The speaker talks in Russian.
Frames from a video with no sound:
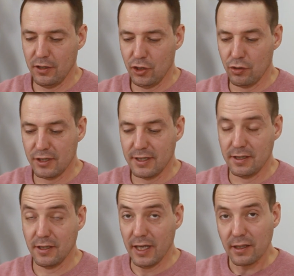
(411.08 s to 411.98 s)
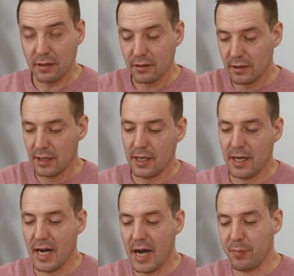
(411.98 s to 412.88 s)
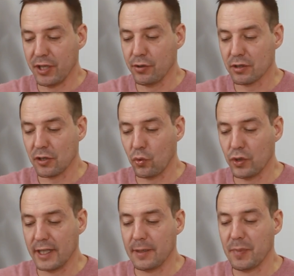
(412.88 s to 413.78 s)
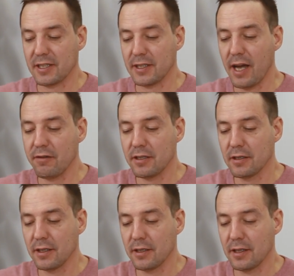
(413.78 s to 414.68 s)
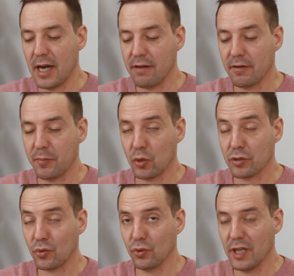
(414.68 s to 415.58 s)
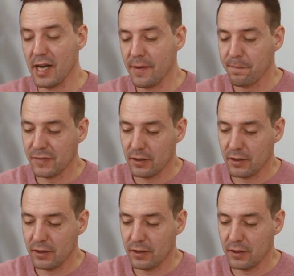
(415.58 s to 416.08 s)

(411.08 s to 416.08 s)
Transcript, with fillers: Ее здесь нет, а придется куда-то поставить. А вопрос куда?